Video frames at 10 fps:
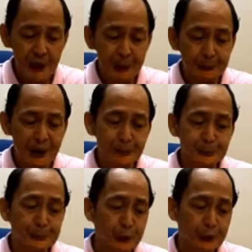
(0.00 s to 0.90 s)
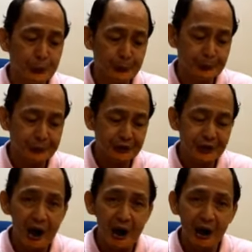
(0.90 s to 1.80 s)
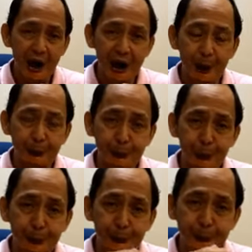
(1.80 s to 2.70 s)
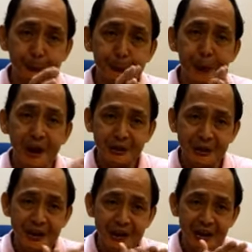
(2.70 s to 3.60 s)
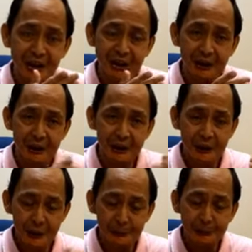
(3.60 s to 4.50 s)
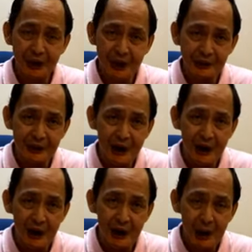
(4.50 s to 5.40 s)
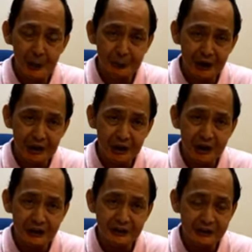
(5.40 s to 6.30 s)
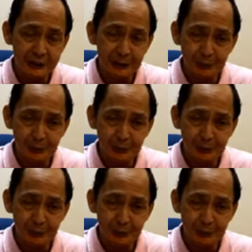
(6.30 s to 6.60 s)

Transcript: Ang balat po, kinakailangan po panatiliing maganda, malinis,